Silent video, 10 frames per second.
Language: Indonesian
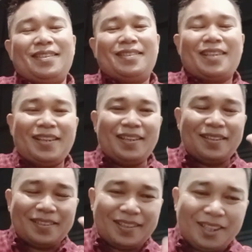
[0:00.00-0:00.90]

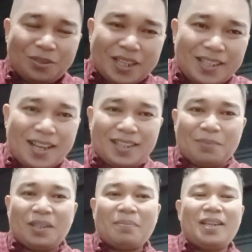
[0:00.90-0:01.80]
Jadi itu saja ya
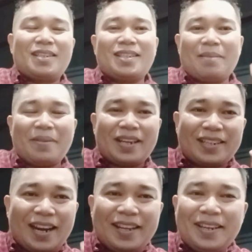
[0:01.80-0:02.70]
teman-teman yang saya sampaikan
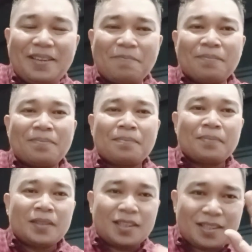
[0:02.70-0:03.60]
kali ini.
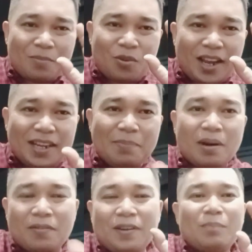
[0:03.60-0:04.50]
Semoga ini
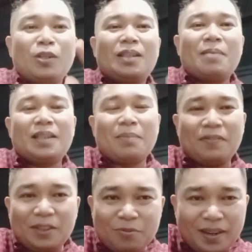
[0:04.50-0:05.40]
bermanfaat buat teman-teman
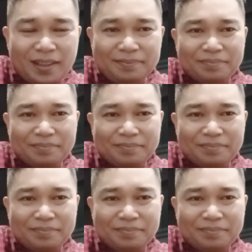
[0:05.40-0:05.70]
VTuber.